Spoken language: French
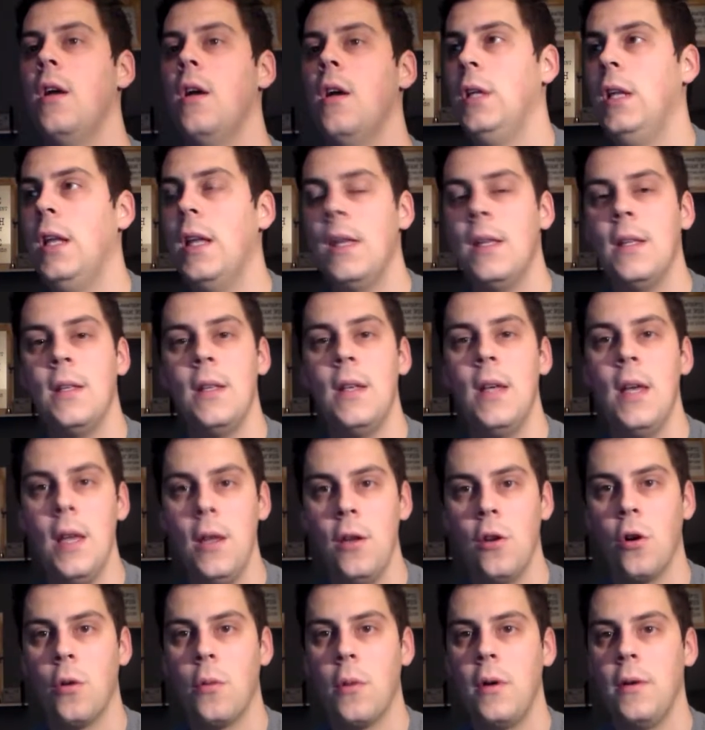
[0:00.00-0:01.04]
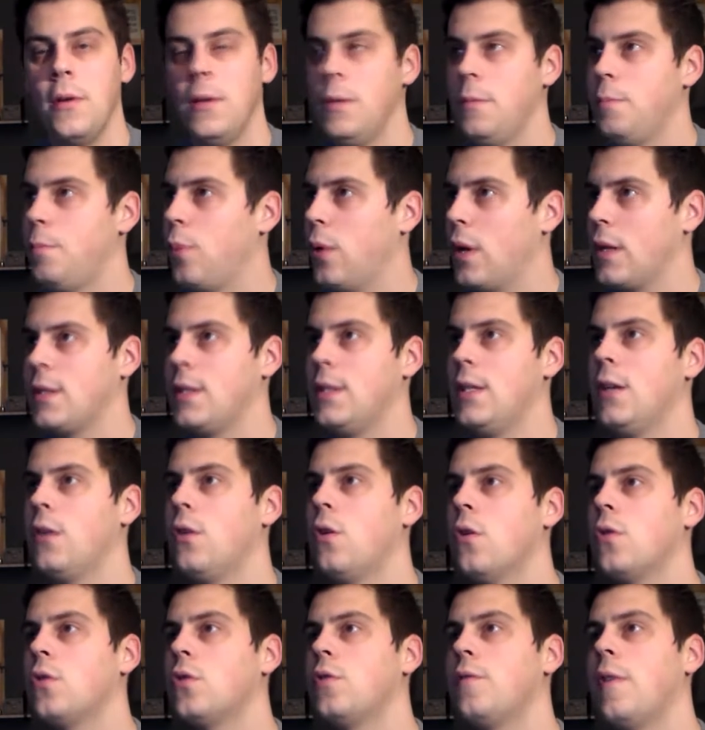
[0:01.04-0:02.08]
Il est énorme, euh, il place des
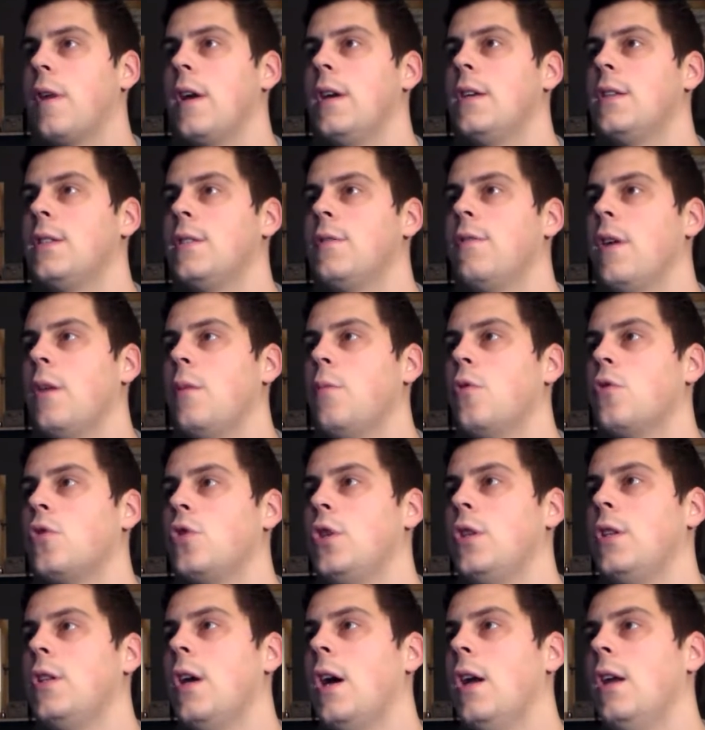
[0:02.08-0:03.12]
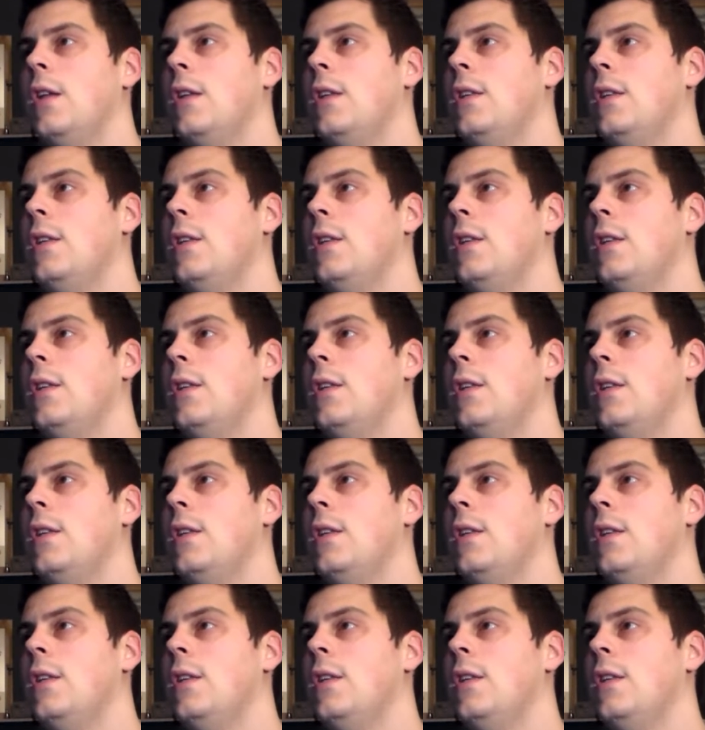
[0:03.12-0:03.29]
grosses fraises vraiment génial.